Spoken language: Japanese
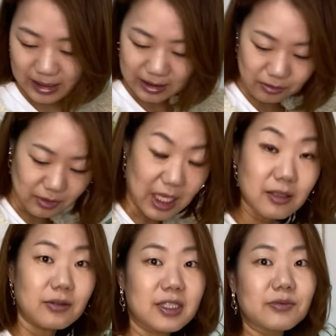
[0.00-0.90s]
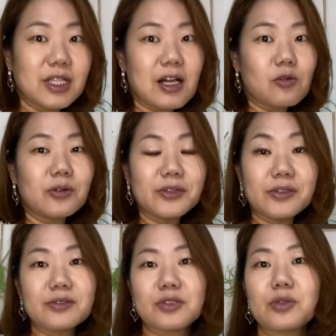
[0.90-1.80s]
あと何といってもなんかこう
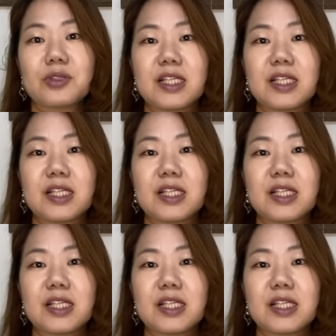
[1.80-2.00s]
いうちょっと